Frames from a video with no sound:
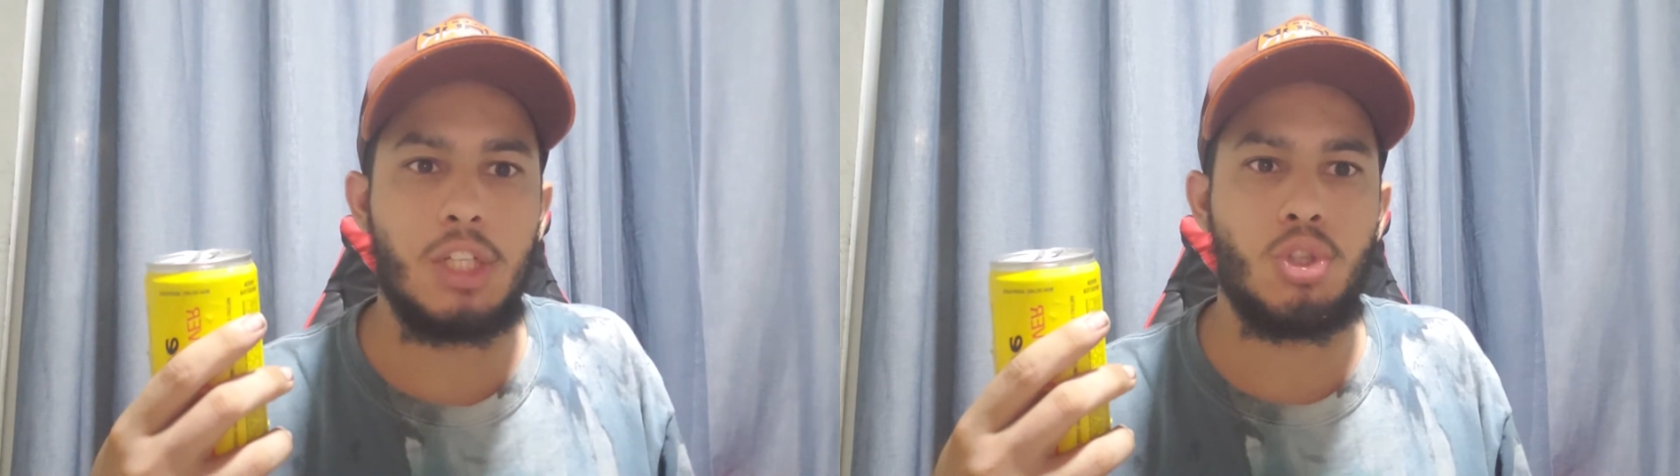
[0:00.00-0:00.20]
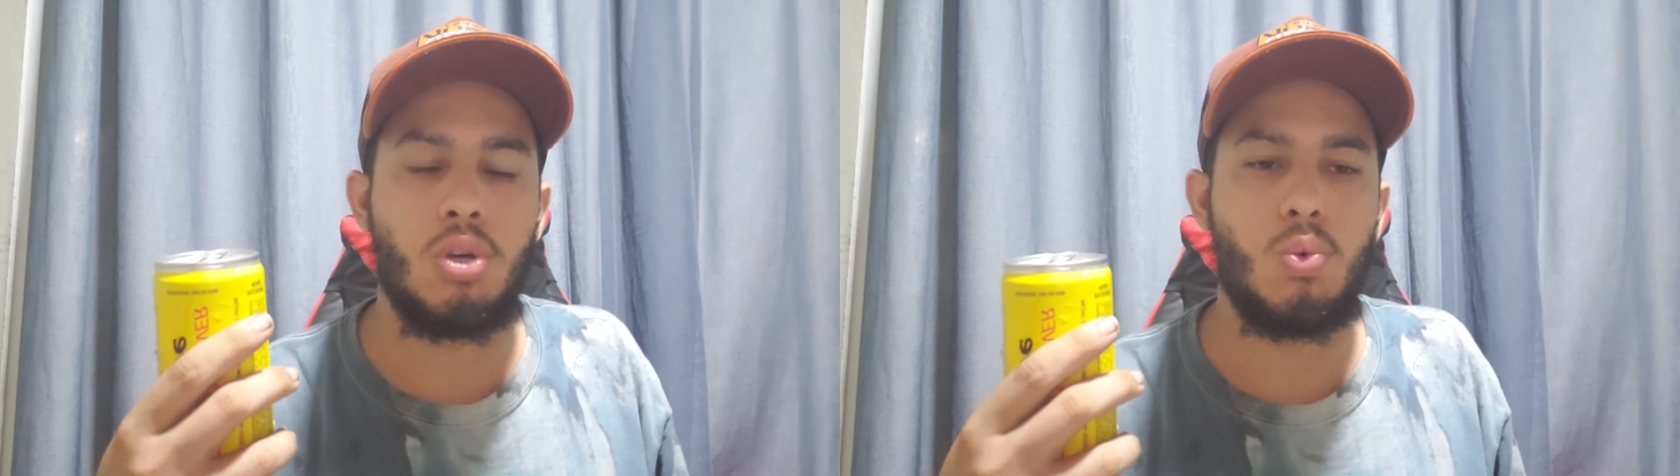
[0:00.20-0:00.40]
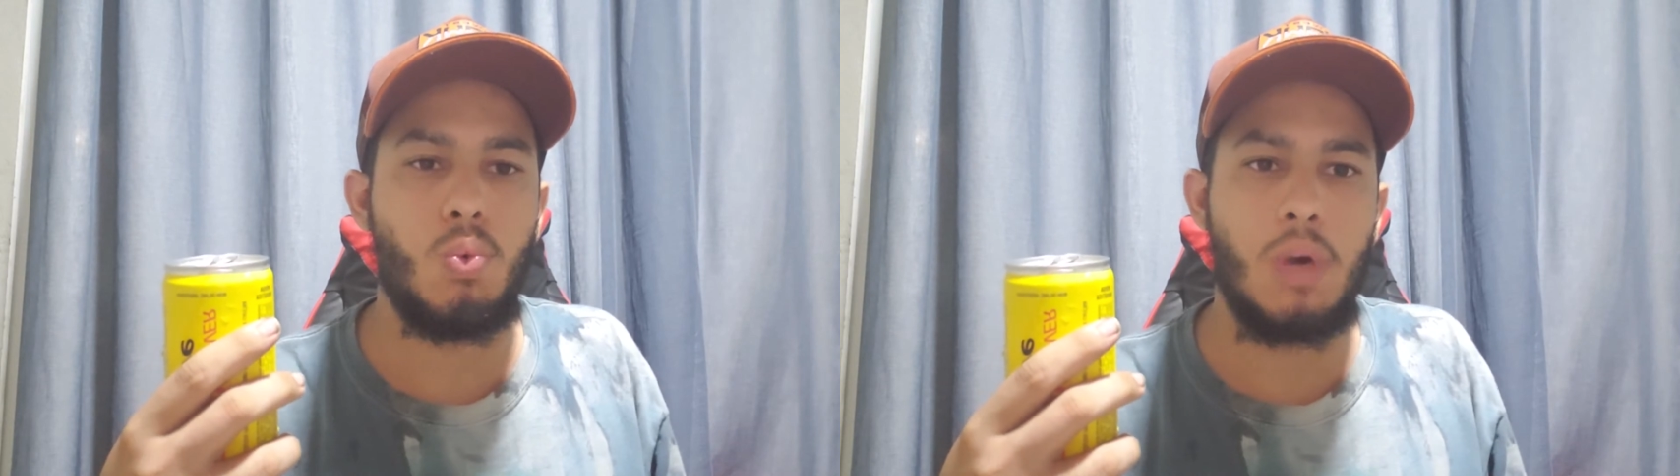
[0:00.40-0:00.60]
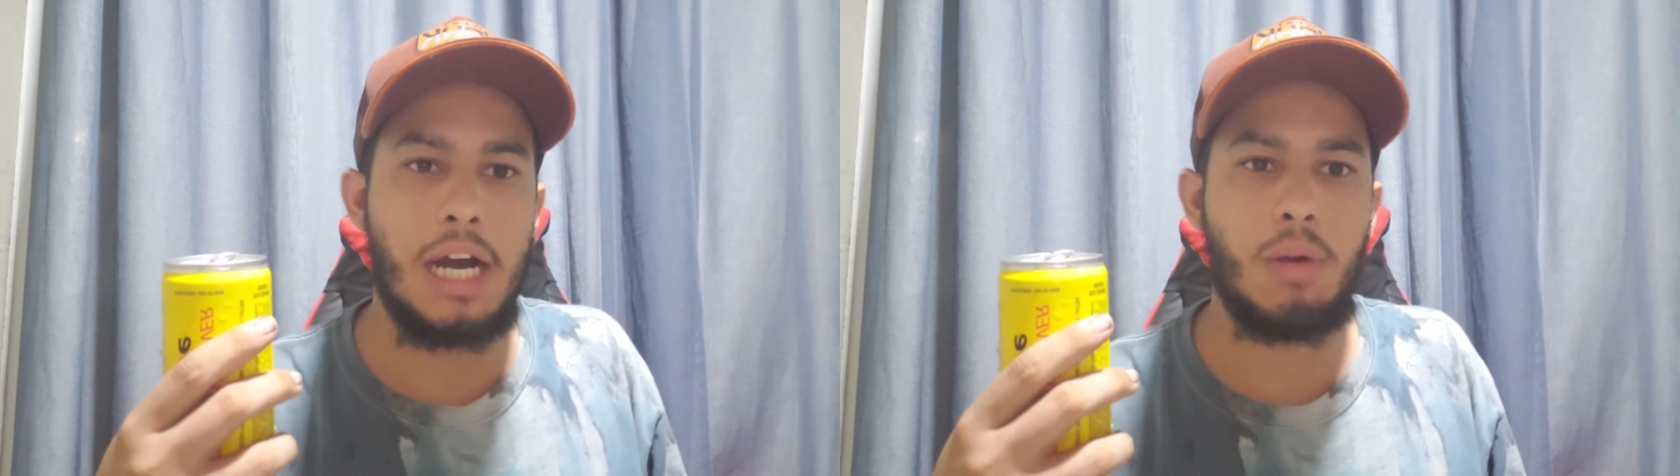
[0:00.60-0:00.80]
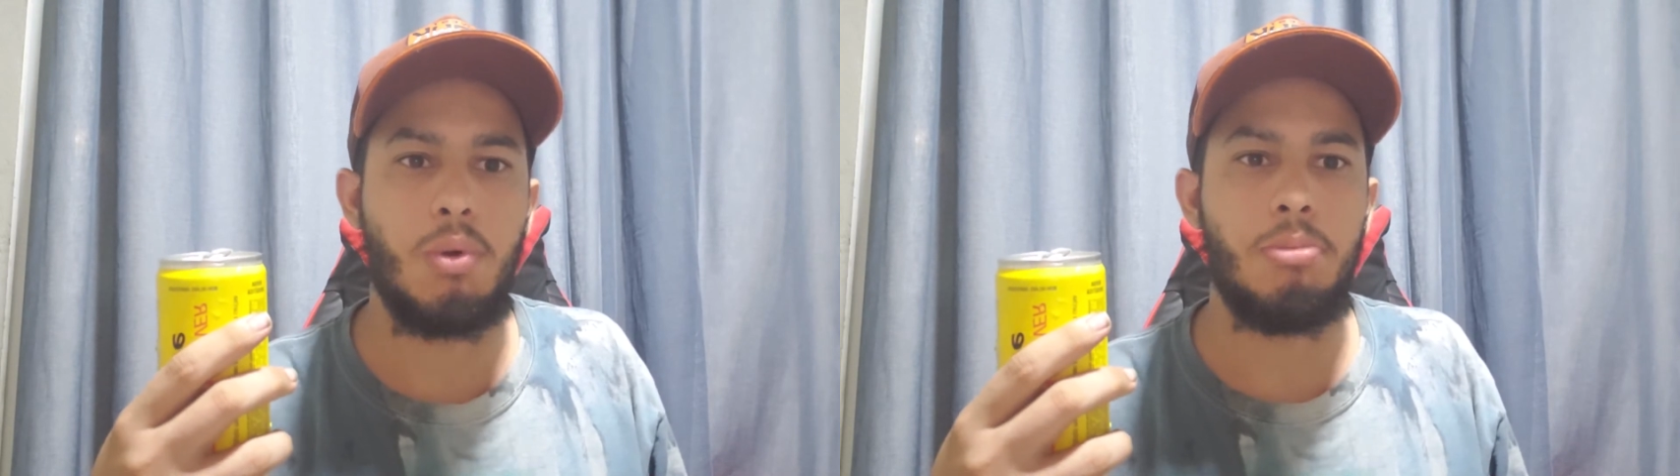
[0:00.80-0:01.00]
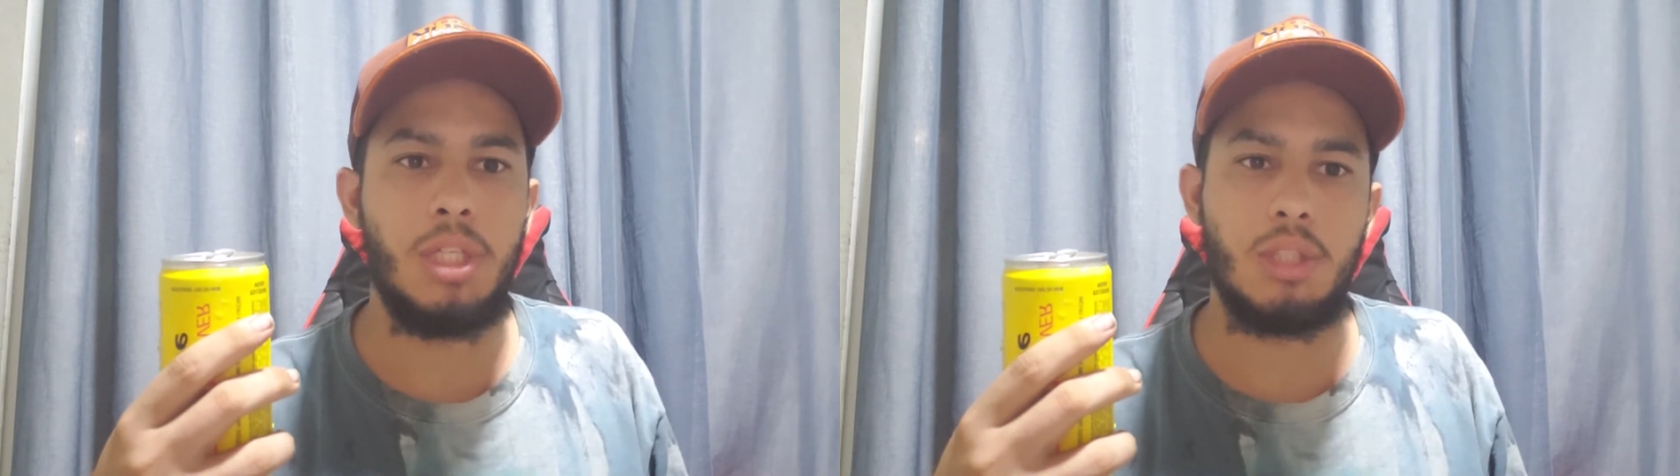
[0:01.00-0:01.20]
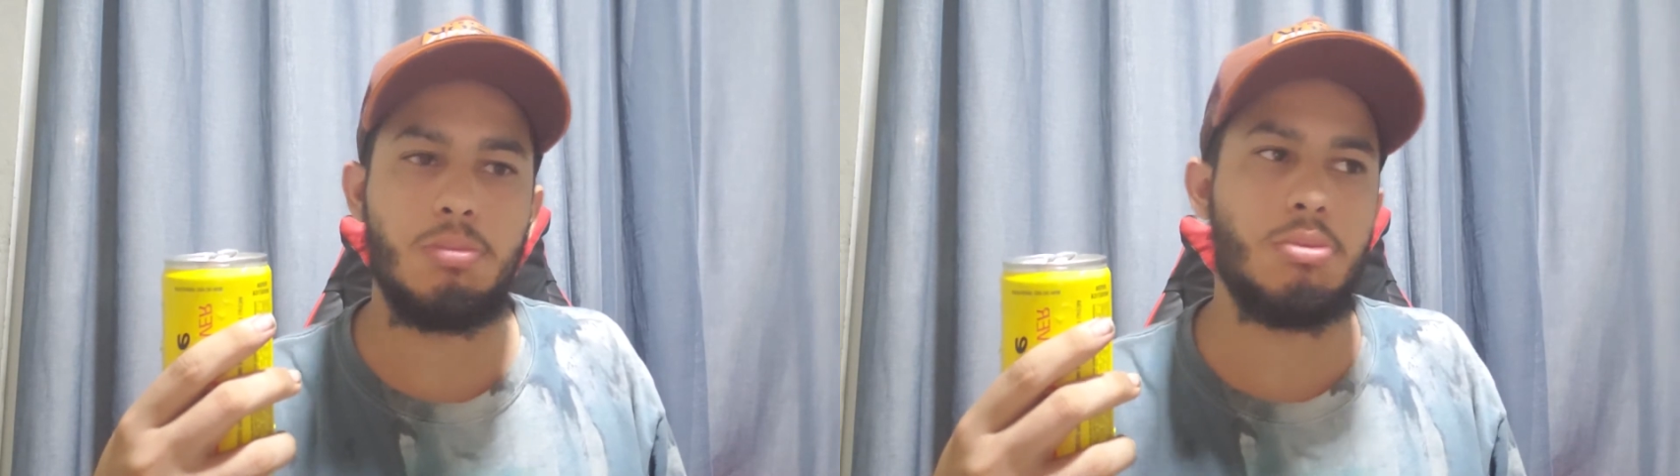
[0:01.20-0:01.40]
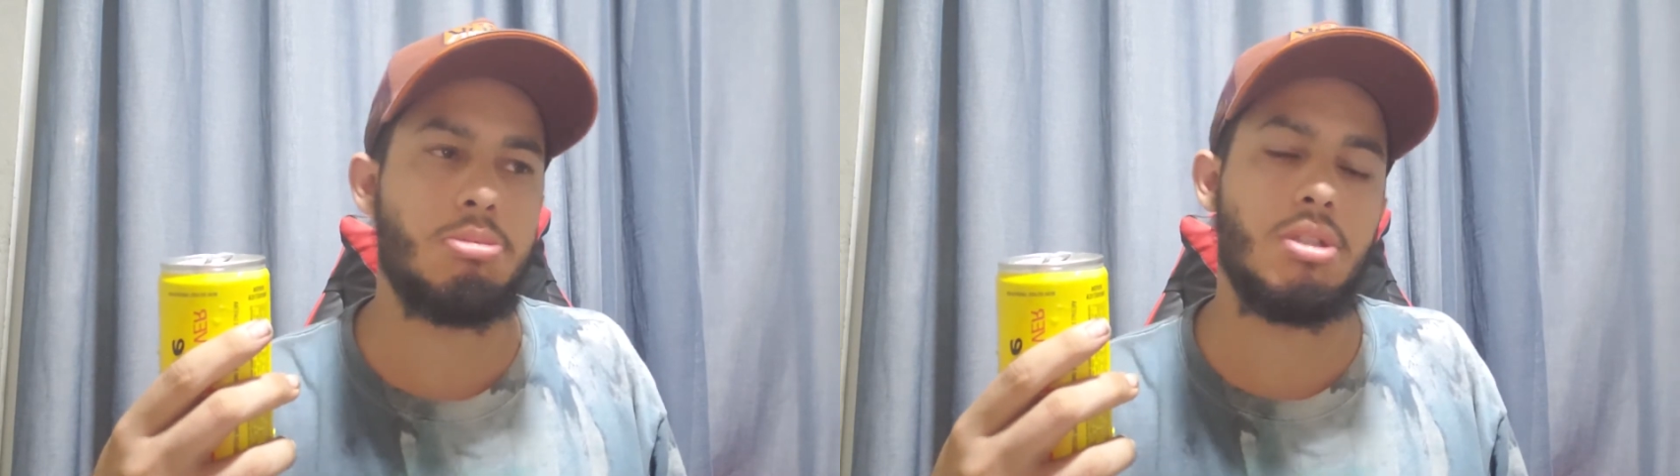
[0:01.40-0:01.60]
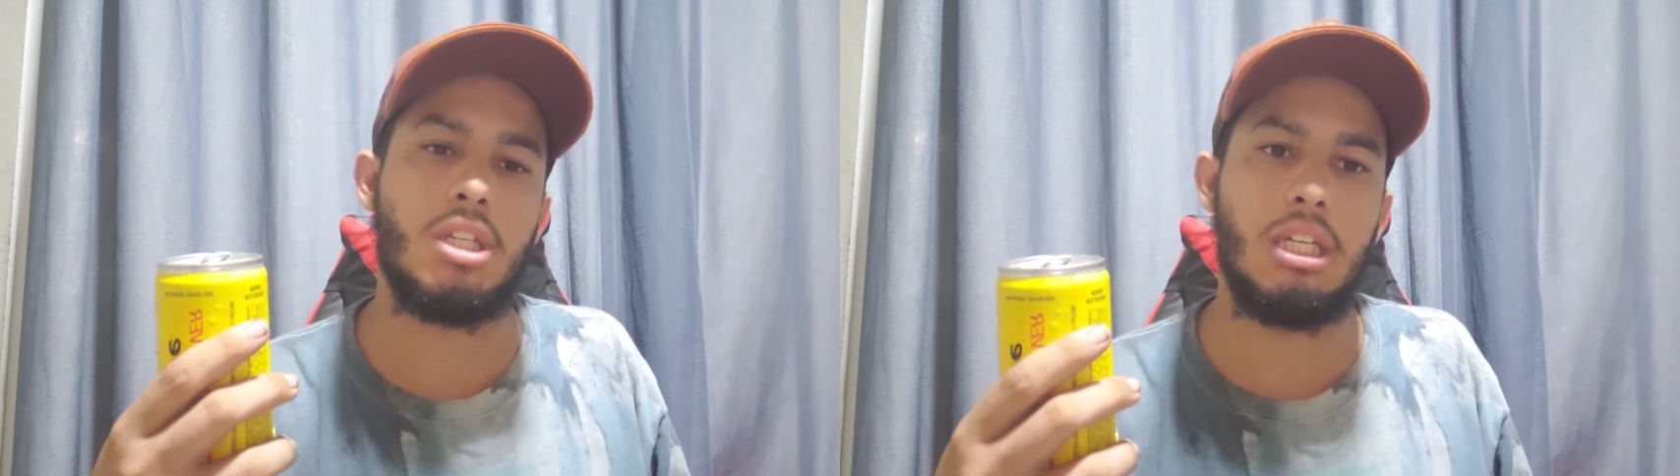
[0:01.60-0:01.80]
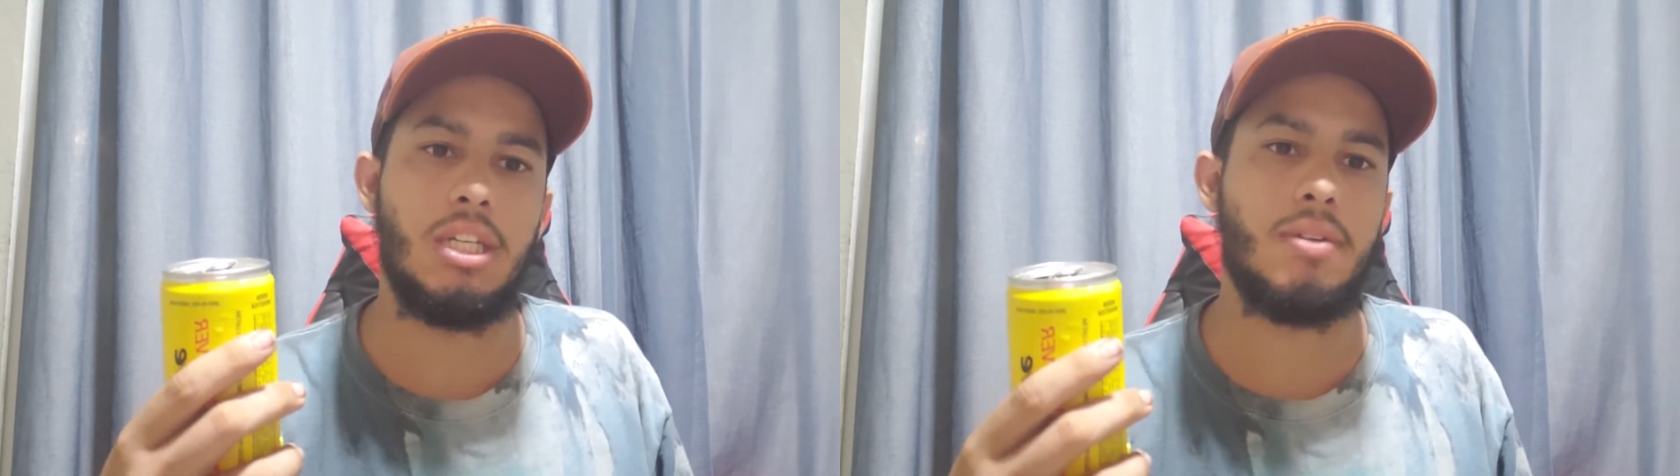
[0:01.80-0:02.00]
só com água mesmo,
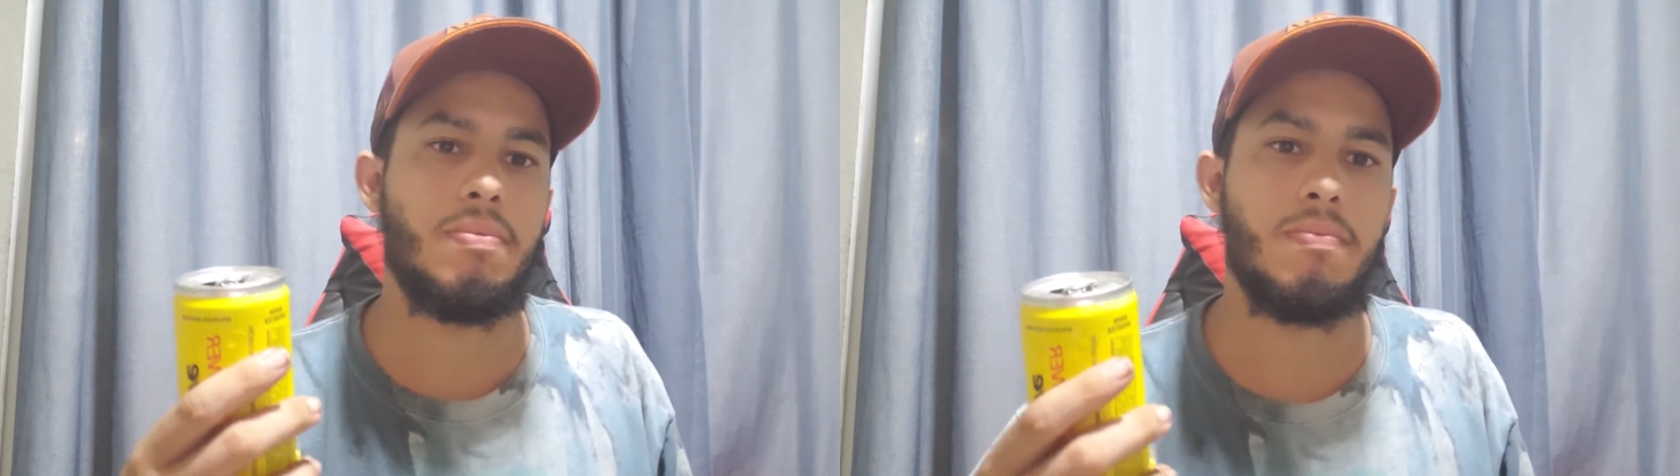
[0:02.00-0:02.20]
porque